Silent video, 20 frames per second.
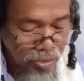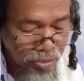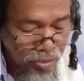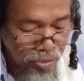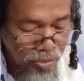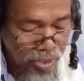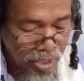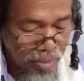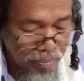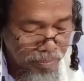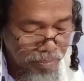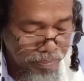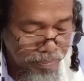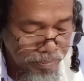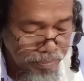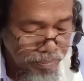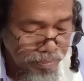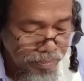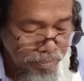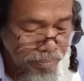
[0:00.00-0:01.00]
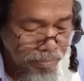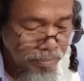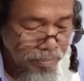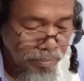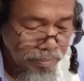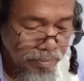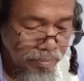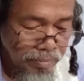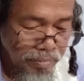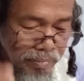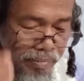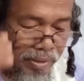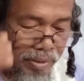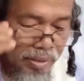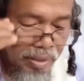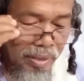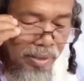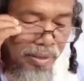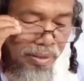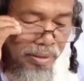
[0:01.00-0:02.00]
to do them.
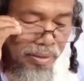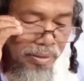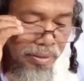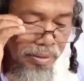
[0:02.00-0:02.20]
Okay?